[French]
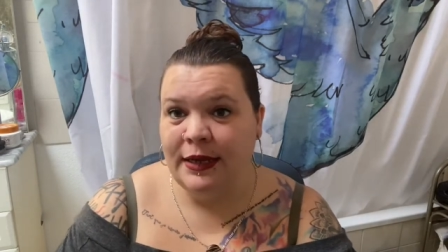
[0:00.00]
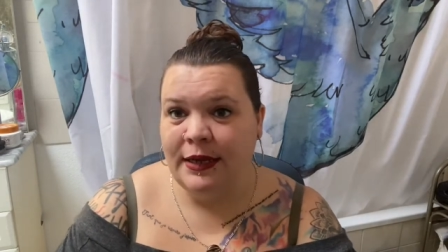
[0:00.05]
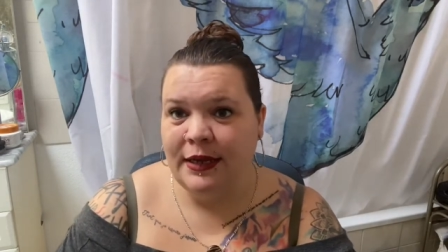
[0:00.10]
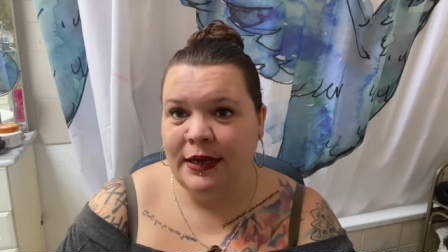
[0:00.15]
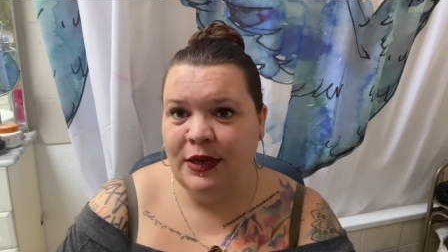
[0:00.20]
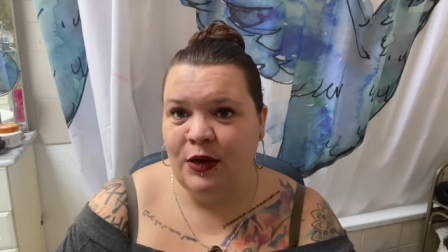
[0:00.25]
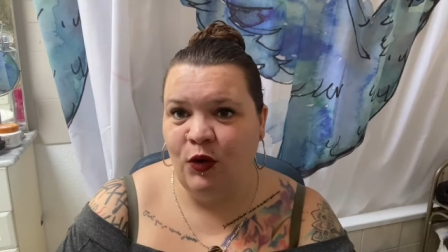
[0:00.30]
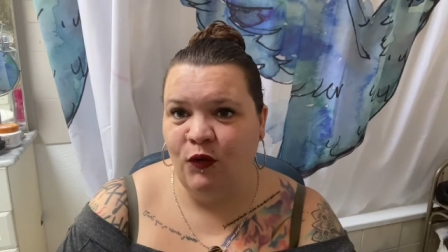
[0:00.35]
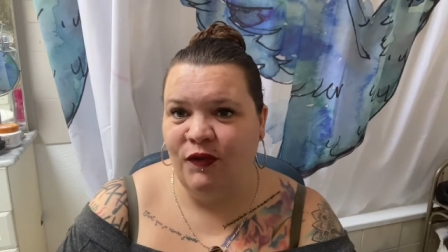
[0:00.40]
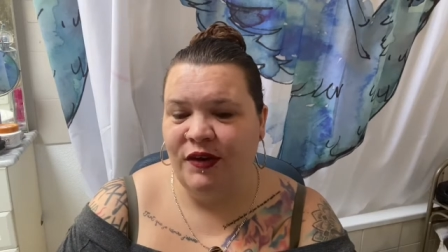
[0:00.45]

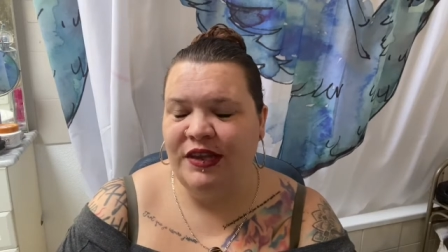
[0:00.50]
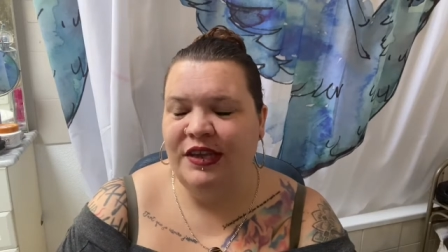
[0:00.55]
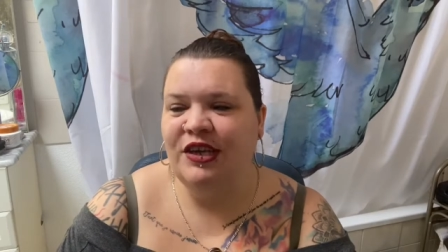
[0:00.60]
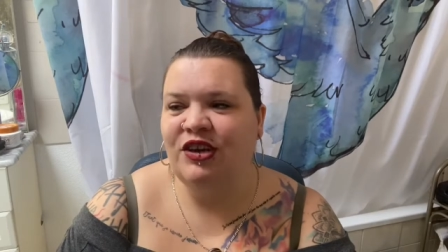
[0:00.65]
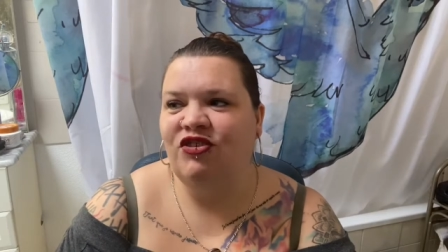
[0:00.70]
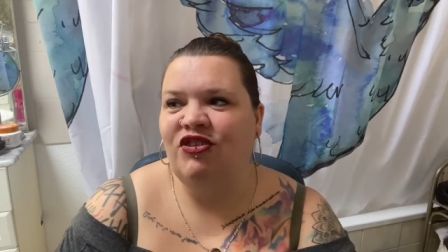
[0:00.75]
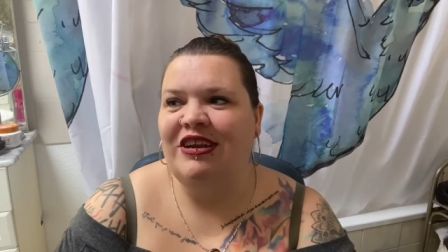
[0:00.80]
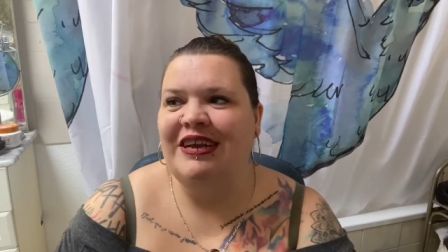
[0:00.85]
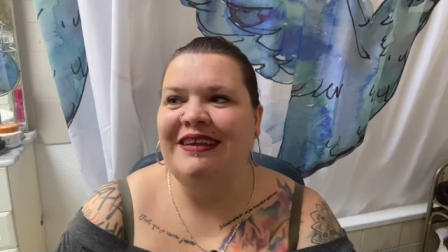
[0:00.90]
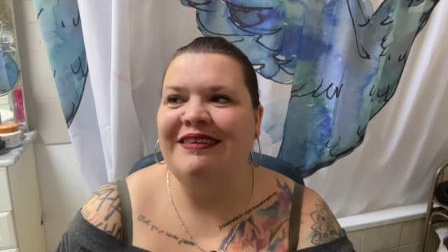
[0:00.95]
et on va dire,
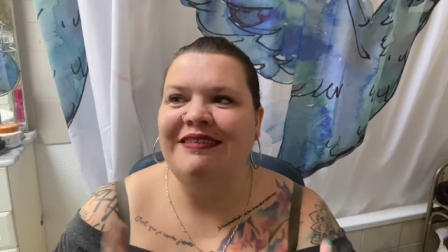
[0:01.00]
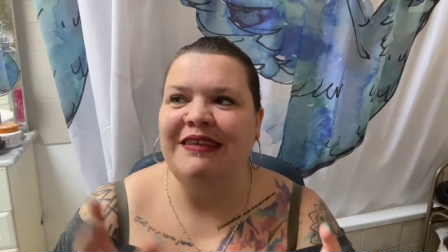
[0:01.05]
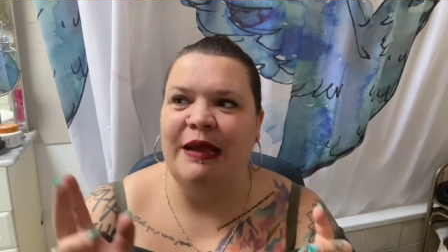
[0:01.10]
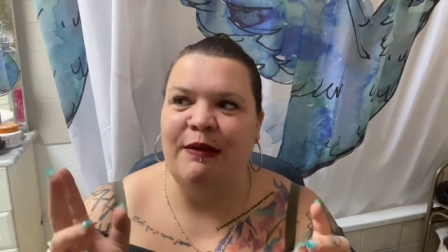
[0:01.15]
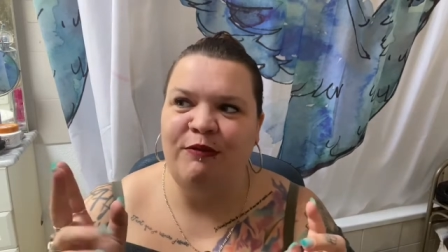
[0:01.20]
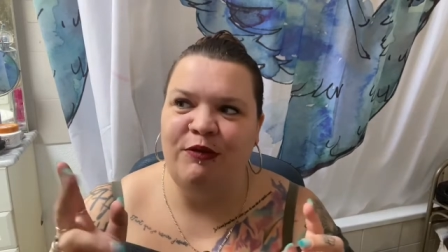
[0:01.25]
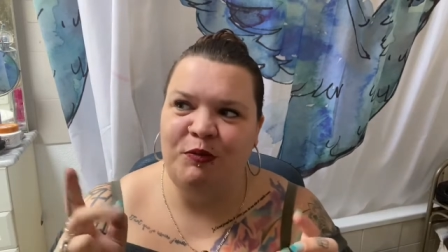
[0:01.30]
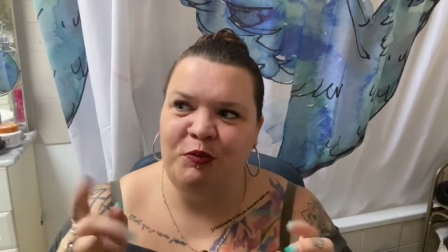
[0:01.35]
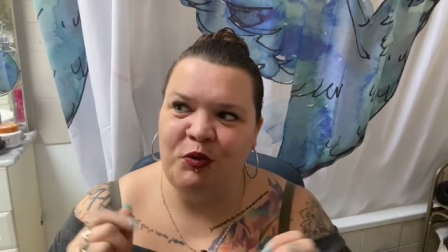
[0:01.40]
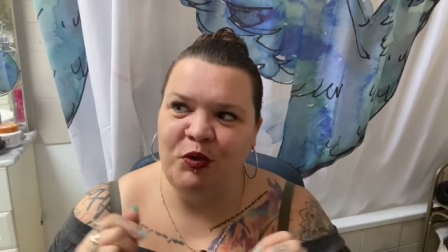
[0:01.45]
je les laisse un
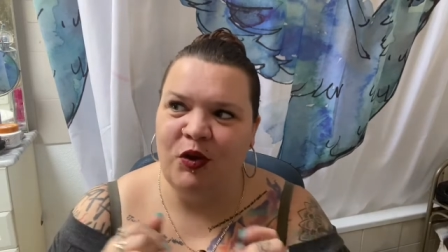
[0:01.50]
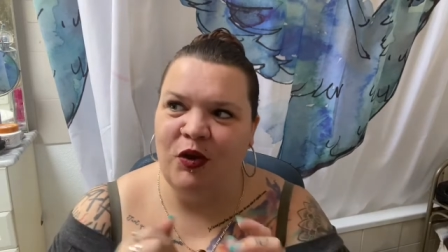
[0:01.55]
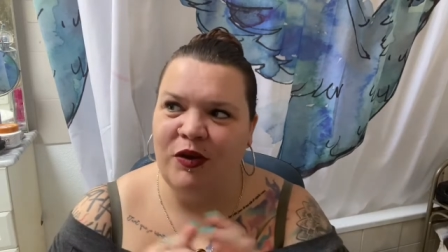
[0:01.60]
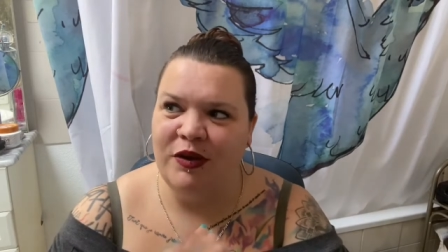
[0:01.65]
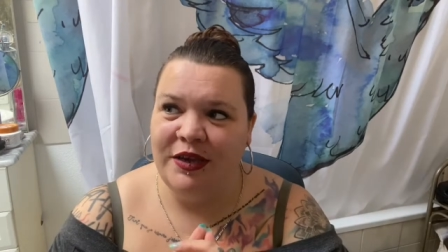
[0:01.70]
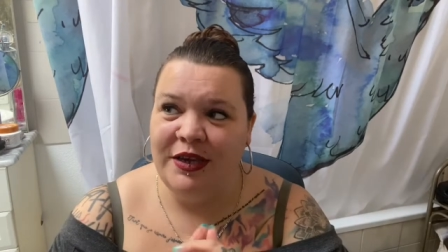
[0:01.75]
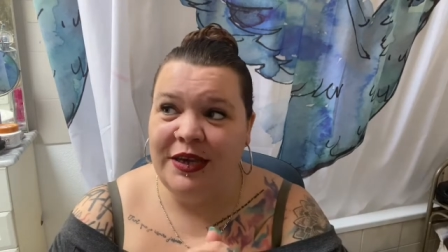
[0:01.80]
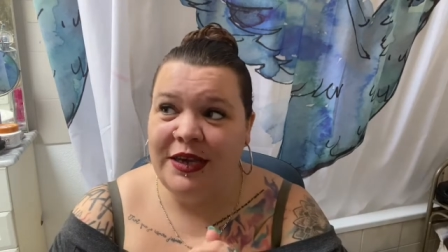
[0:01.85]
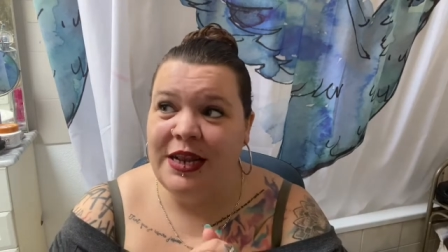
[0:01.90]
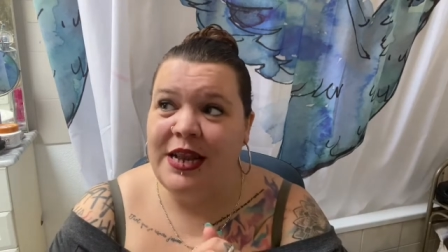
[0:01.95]
petit peu
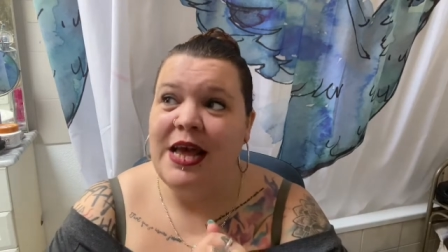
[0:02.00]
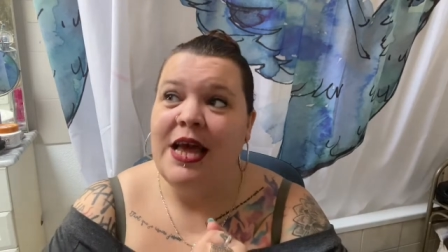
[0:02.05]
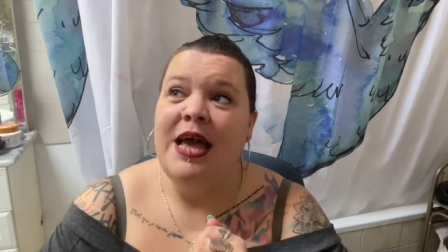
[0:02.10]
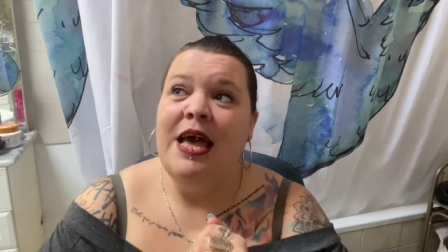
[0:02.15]
tranquilles.